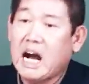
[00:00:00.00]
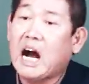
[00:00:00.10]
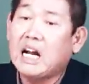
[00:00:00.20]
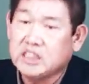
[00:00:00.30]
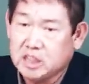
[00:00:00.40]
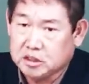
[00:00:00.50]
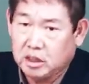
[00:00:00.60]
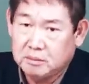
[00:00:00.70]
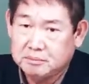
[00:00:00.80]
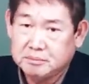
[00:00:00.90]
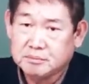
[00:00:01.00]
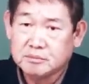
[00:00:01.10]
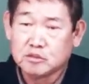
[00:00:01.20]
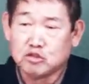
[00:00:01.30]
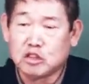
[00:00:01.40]
강할 때죠.
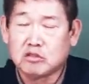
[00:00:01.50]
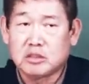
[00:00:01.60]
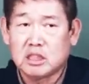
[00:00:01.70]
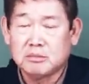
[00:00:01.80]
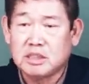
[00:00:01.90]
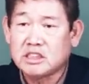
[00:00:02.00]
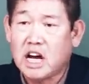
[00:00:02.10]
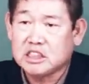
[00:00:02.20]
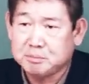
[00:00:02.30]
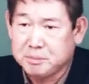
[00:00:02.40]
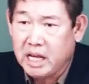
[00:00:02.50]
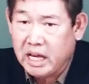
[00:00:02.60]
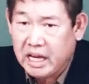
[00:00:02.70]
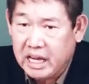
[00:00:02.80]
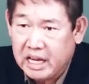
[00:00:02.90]
우리로 따지면 한 40대?
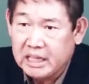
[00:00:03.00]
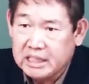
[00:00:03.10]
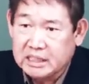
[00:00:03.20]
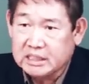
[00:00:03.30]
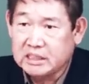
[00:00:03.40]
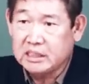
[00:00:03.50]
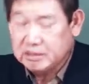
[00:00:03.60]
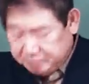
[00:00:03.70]
그지?